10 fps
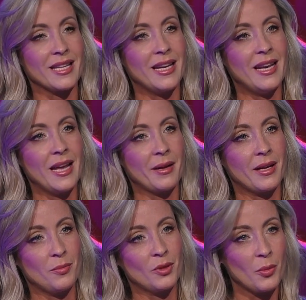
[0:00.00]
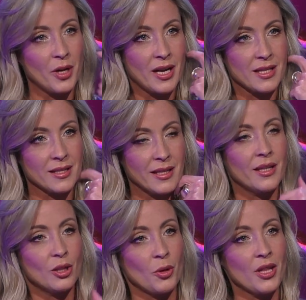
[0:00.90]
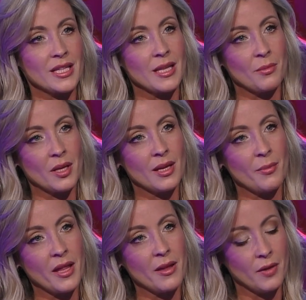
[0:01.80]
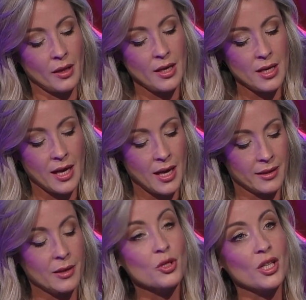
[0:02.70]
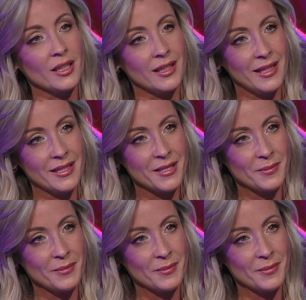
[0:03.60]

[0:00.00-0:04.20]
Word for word: Las criptomonedas, criptomonedas también llamadas, ¿verdad? Activos digitales.